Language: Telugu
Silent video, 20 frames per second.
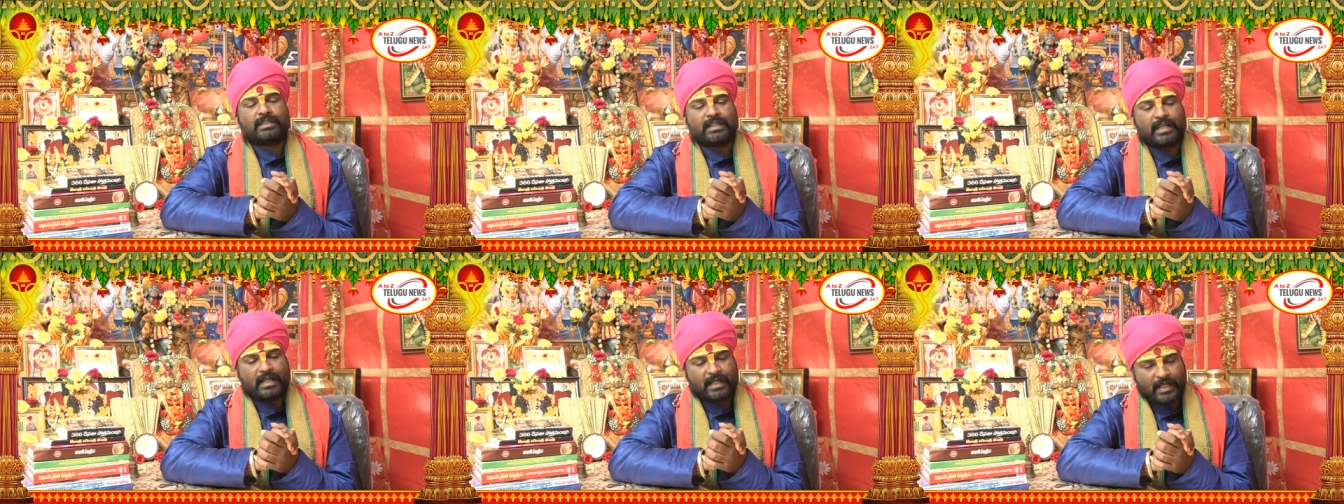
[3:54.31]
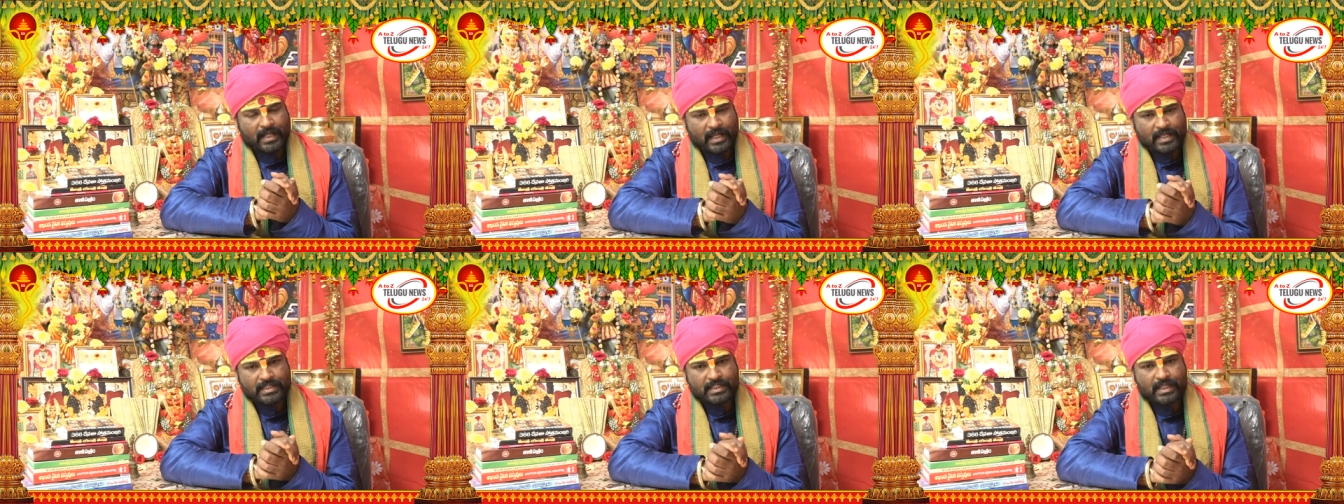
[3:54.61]

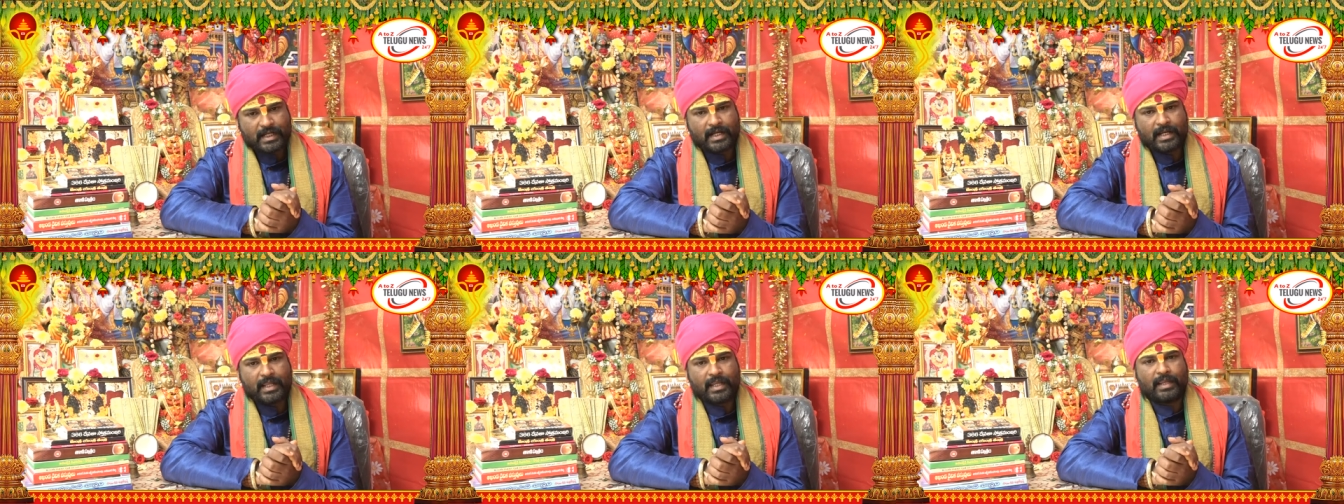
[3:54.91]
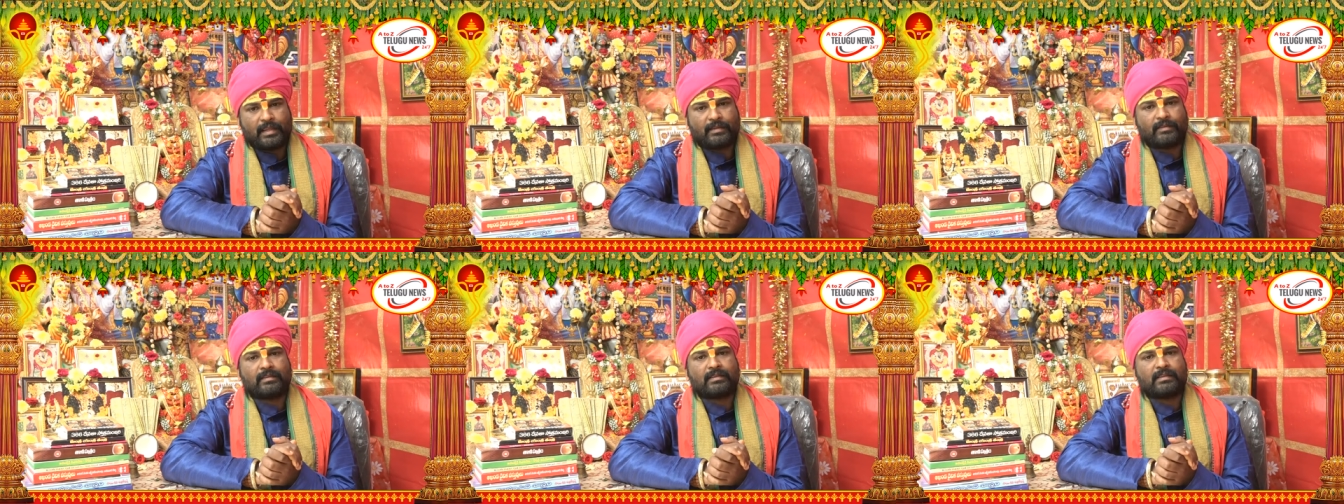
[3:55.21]

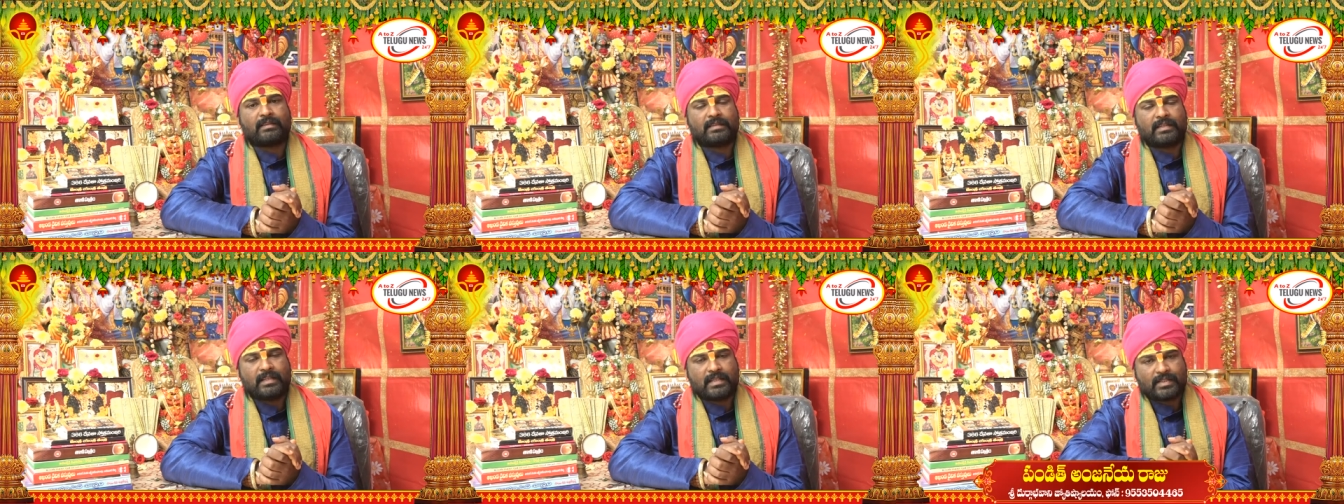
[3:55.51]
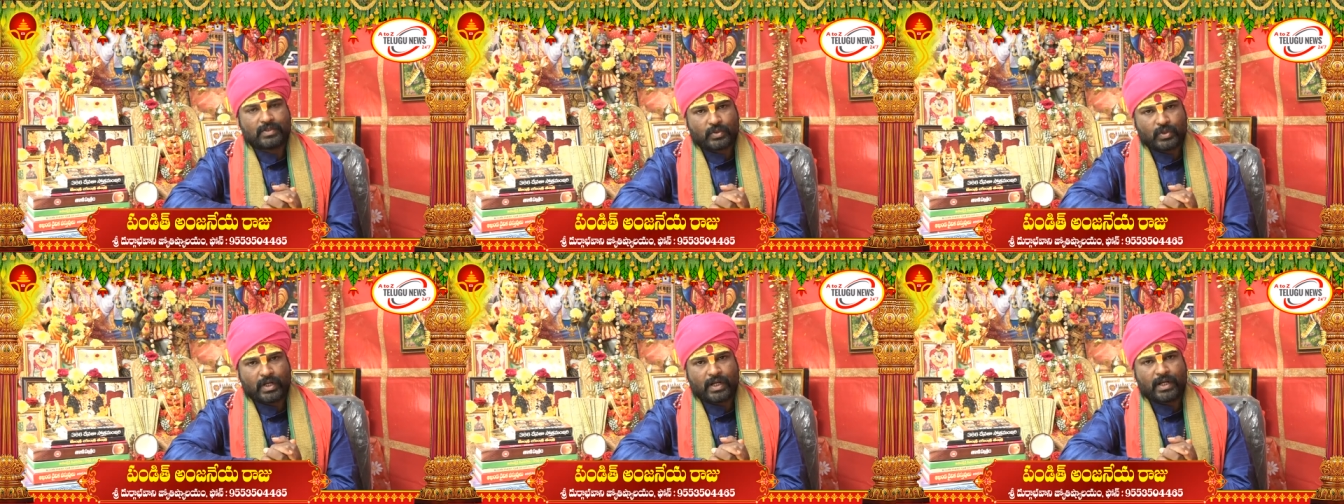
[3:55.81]
సేకరించండి
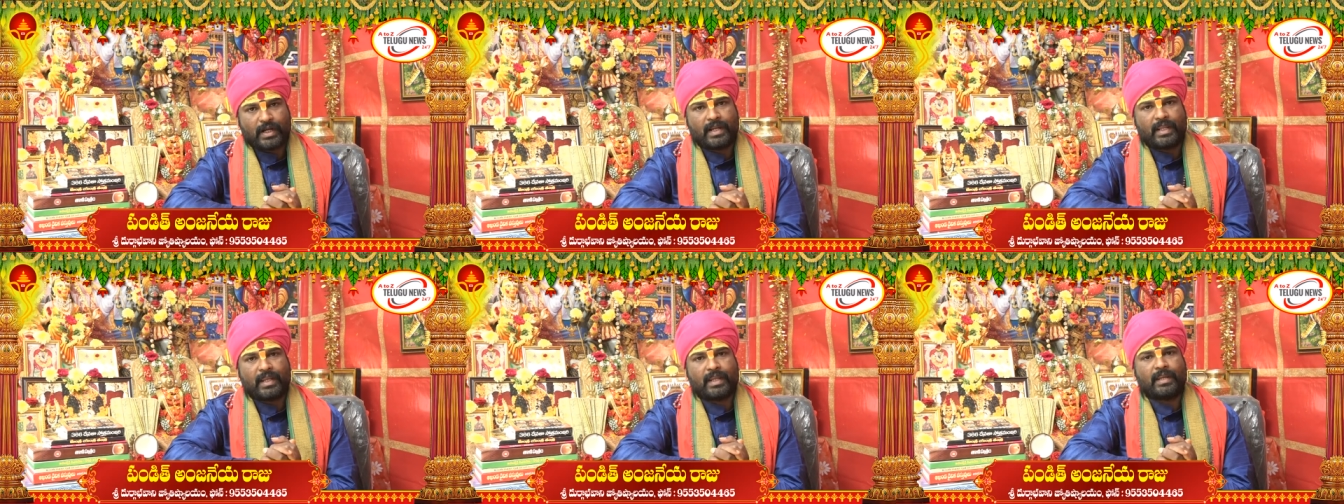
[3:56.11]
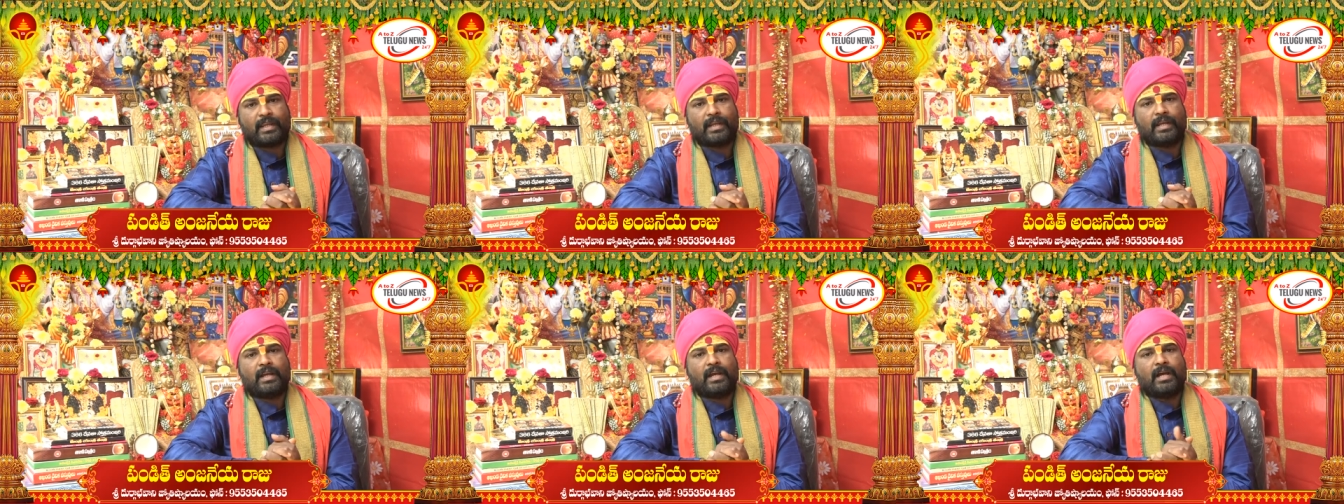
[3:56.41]
తీసుకురండి
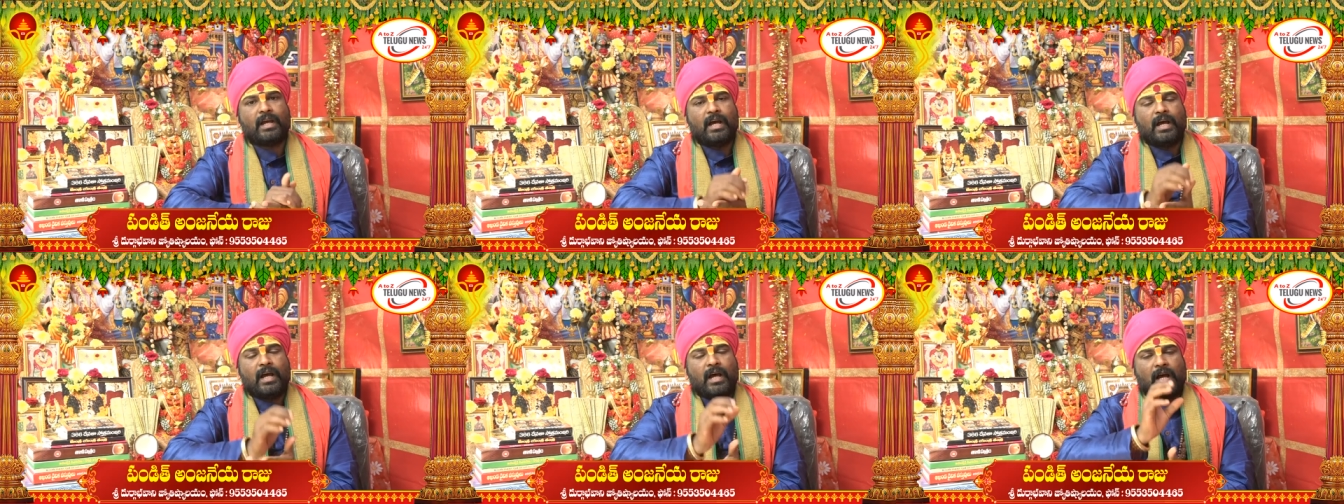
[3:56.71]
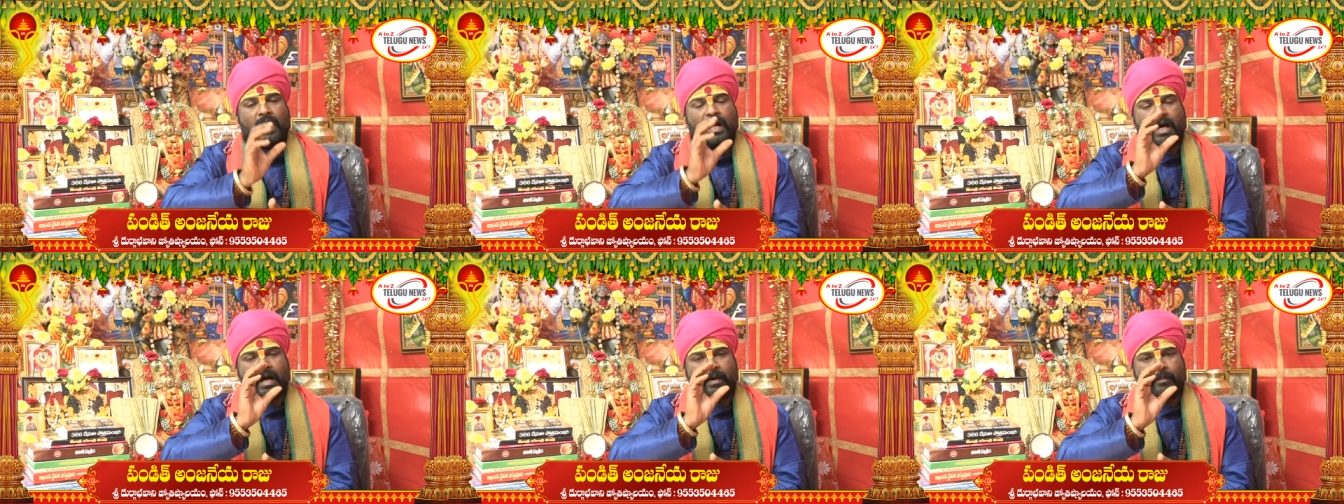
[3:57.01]

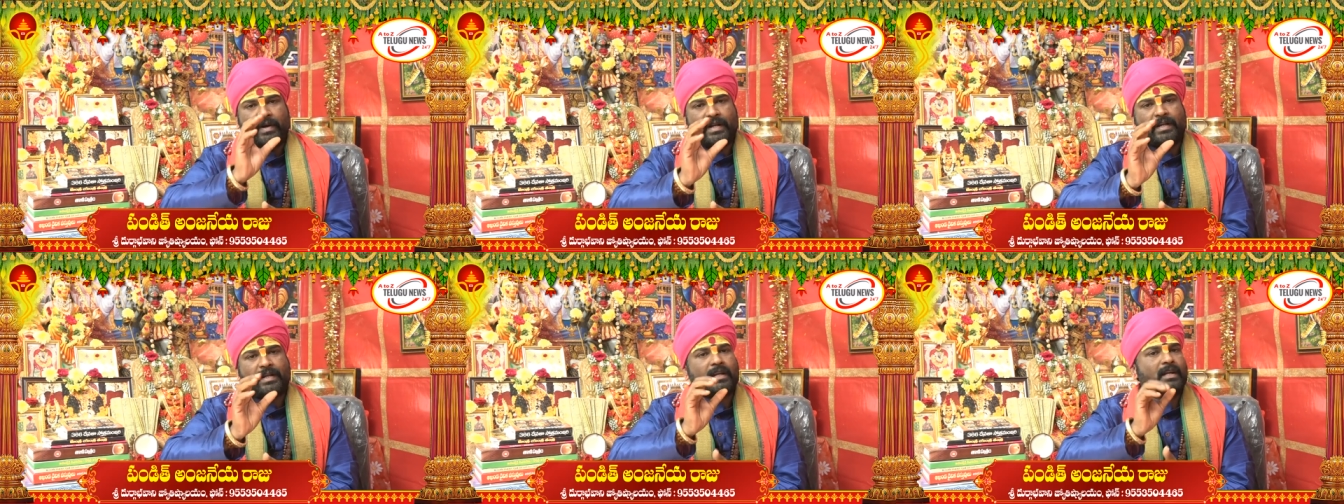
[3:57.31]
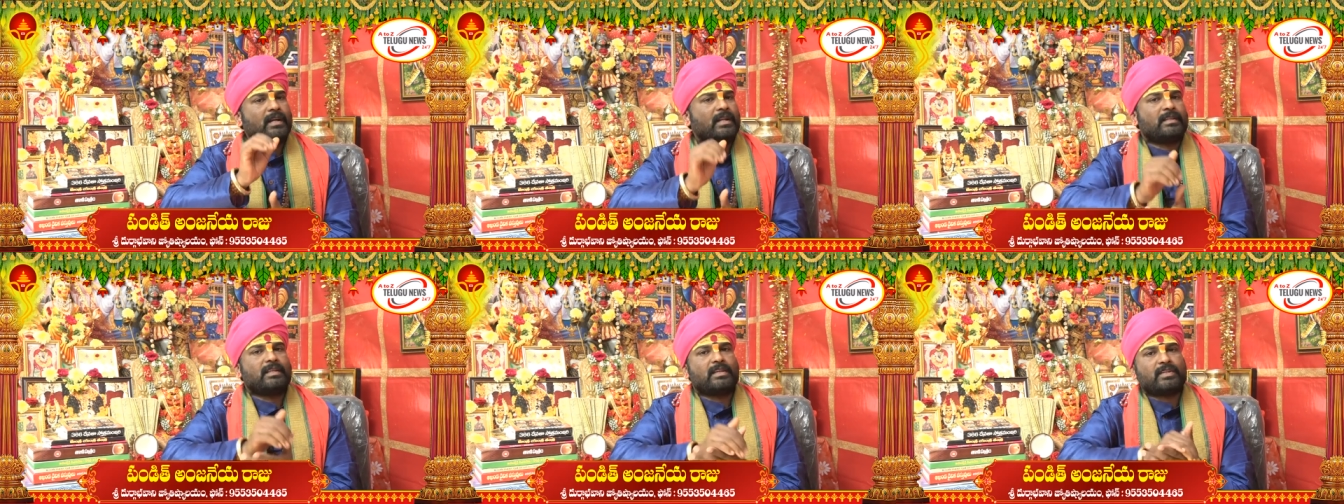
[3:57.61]
ఆ
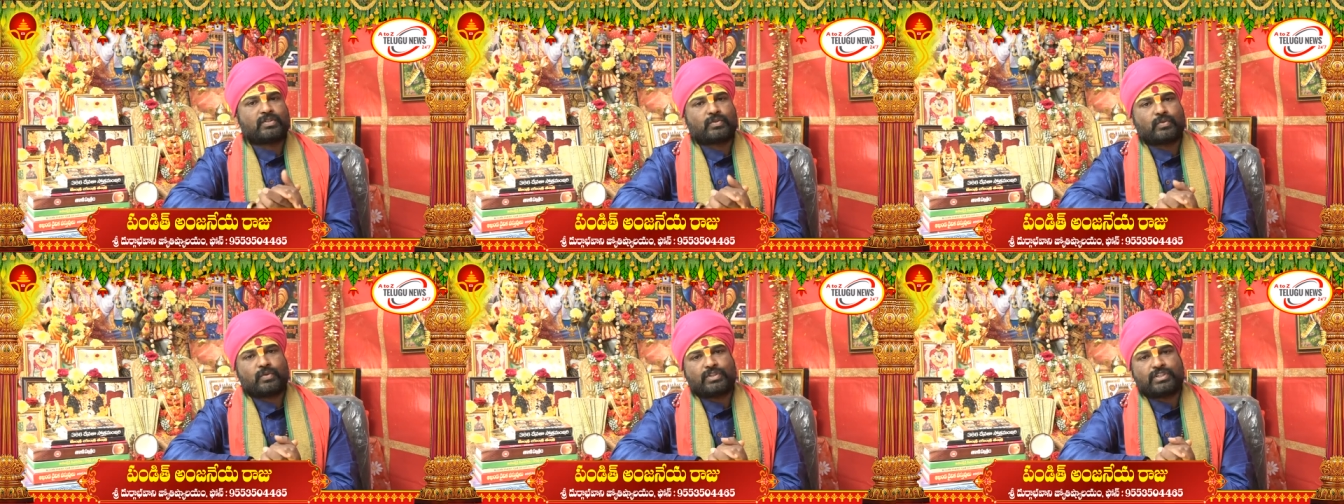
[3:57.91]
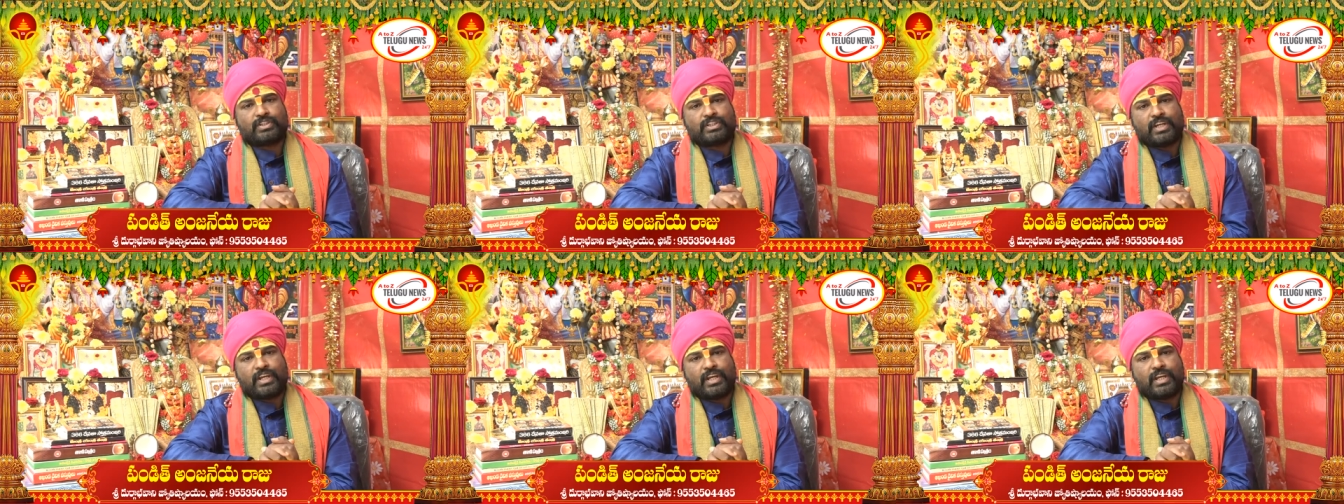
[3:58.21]
మట్టిని
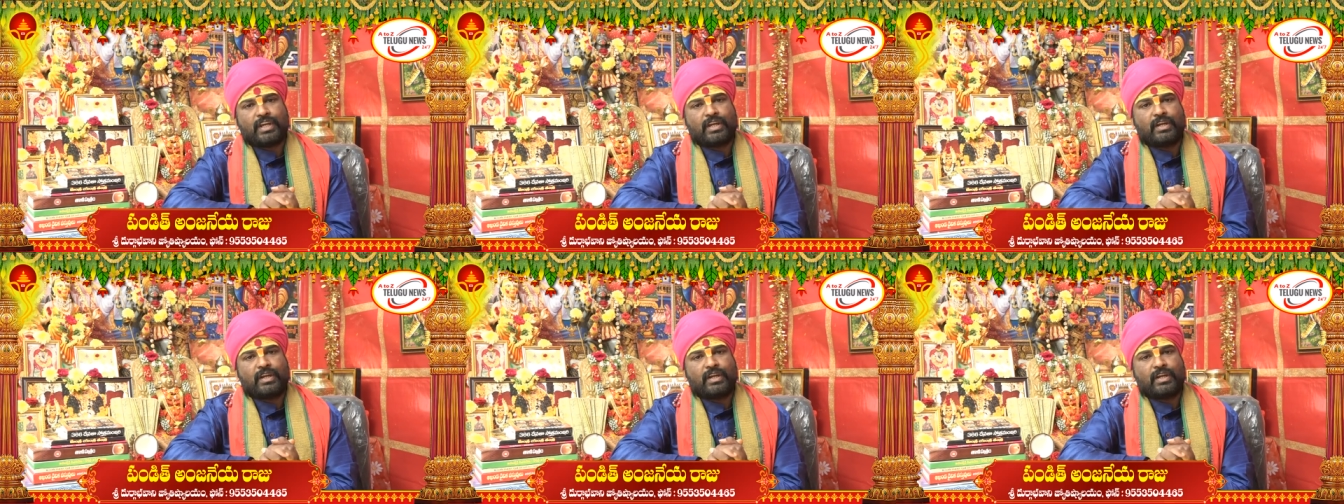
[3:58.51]
తీసుకొచ్చి